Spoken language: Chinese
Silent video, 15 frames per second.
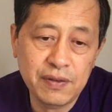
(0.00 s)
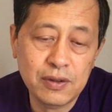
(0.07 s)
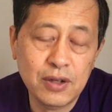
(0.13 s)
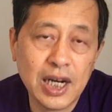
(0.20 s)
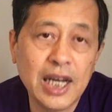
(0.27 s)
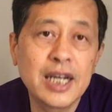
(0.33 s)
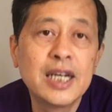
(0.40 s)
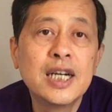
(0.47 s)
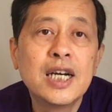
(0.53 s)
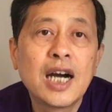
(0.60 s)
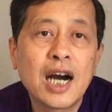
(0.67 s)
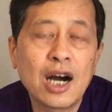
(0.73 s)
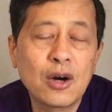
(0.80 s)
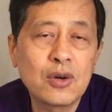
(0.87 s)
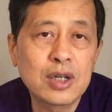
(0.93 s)
覆过来
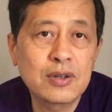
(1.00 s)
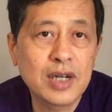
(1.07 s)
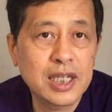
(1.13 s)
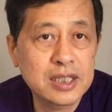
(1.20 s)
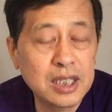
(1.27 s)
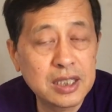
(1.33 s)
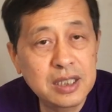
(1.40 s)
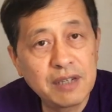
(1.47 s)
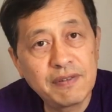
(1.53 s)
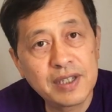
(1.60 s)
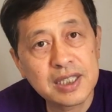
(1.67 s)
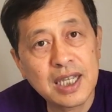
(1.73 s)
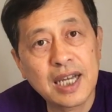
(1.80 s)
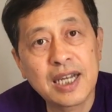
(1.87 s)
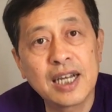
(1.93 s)
啊，回过来这地
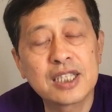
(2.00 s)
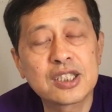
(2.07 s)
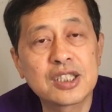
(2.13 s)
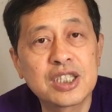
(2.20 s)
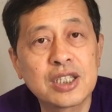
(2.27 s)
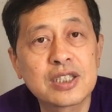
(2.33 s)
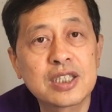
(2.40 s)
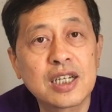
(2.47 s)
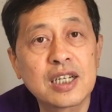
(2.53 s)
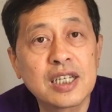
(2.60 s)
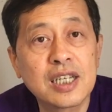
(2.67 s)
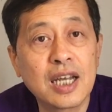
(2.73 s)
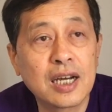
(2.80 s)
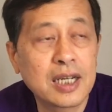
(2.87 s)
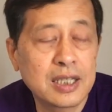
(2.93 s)
方再开始形成
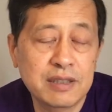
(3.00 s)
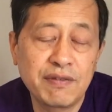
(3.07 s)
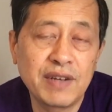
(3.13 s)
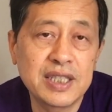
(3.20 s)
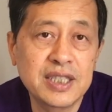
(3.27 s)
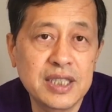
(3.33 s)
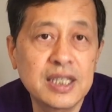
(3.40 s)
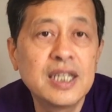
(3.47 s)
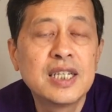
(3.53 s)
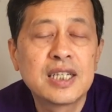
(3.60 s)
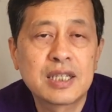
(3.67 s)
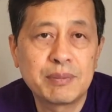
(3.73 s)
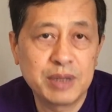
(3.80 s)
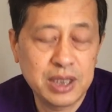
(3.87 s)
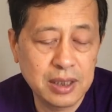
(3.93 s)
力量，开始反击，
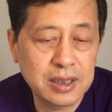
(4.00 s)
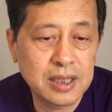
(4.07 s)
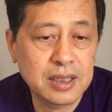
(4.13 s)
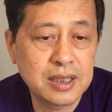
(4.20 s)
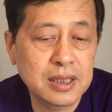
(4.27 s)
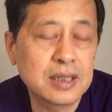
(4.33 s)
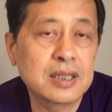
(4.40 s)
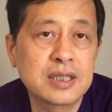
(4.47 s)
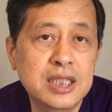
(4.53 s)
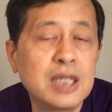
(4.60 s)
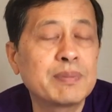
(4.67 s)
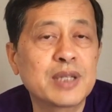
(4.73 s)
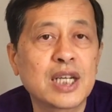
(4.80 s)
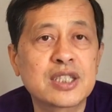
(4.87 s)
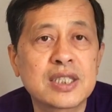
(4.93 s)
那么形成自治，
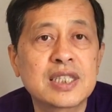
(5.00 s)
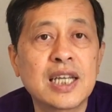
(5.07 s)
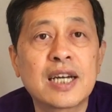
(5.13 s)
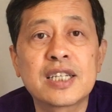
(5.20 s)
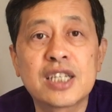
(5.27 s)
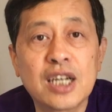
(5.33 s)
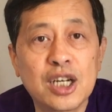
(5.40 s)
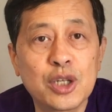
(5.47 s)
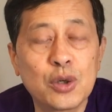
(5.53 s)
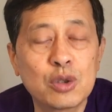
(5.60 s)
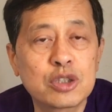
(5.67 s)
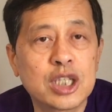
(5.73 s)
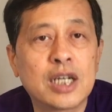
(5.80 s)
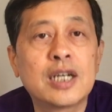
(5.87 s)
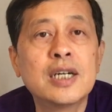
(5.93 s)
基本上是这样的一个
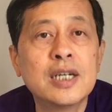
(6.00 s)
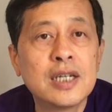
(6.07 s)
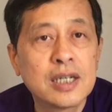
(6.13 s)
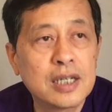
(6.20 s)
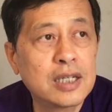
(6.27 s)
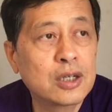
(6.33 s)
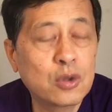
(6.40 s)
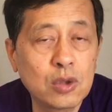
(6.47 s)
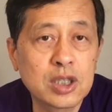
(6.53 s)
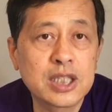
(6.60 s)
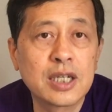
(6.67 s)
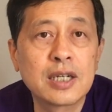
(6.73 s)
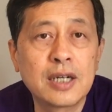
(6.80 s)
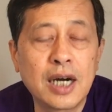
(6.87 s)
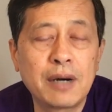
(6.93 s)
流程和过
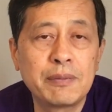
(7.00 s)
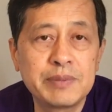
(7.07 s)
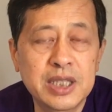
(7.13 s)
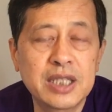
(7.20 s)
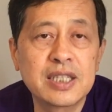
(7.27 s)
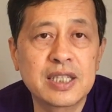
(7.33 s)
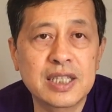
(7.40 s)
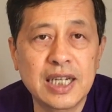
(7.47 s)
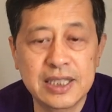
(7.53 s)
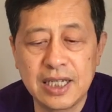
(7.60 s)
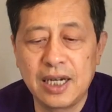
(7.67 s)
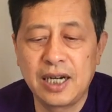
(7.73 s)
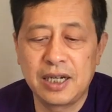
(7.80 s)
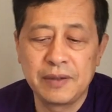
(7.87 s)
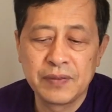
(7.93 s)
程啊，我们提醒大
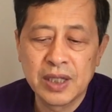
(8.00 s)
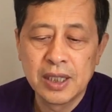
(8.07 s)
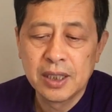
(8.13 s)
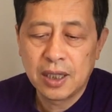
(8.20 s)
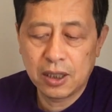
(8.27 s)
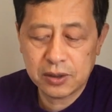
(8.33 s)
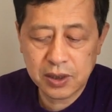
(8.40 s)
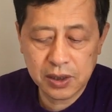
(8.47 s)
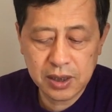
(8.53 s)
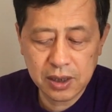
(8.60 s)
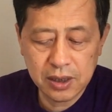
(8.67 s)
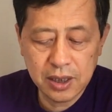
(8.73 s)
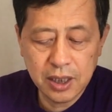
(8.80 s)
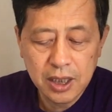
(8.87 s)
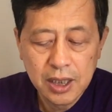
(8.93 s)
家啊，好，这
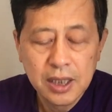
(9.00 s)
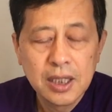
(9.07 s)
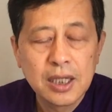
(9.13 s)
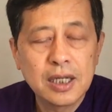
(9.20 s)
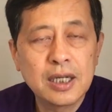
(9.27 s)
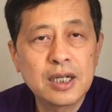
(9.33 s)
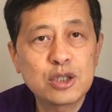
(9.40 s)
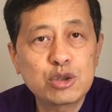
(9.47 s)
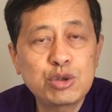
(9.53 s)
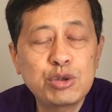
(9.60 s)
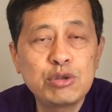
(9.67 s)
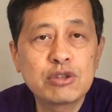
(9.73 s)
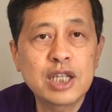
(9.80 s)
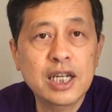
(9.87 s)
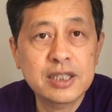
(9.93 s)
是呃
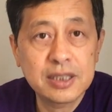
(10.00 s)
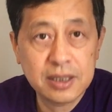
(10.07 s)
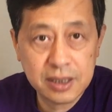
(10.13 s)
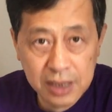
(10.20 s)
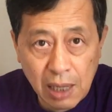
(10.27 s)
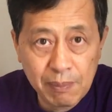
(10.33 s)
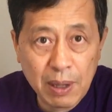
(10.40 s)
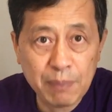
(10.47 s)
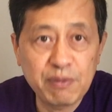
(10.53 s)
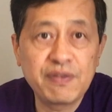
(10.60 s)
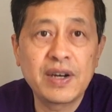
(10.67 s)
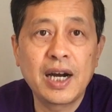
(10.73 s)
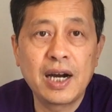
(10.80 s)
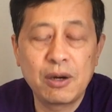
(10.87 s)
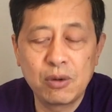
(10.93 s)
序的上半部
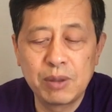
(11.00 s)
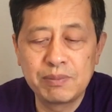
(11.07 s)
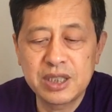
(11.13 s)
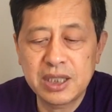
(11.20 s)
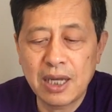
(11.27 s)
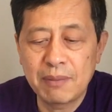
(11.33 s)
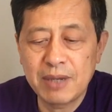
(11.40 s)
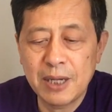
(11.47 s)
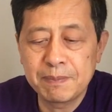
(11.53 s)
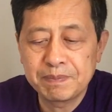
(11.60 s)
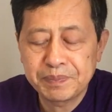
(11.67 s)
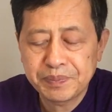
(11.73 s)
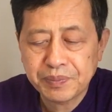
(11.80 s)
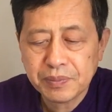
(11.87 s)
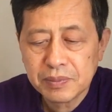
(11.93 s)
分啊，我们下面
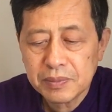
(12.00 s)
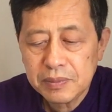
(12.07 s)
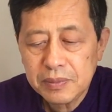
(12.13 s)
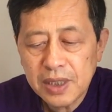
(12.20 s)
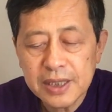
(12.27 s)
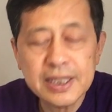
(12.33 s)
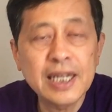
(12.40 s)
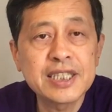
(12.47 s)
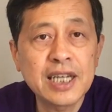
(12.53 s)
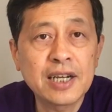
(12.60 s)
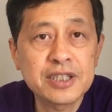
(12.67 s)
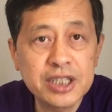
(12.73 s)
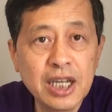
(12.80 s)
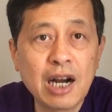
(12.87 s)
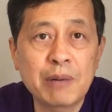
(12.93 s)
再
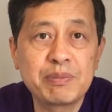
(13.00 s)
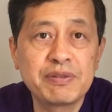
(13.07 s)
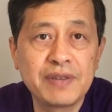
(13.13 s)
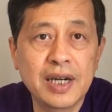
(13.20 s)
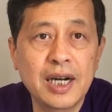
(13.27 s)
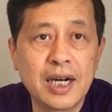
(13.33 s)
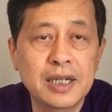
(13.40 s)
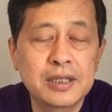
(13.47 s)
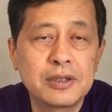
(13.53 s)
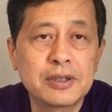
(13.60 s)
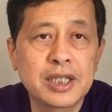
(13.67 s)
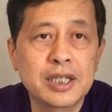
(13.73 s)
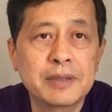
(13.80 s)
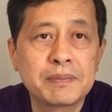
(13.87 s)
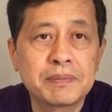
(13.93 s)
讲第二部分
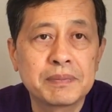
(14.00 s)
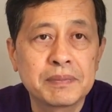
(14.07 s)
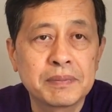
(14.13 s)
啊，OK。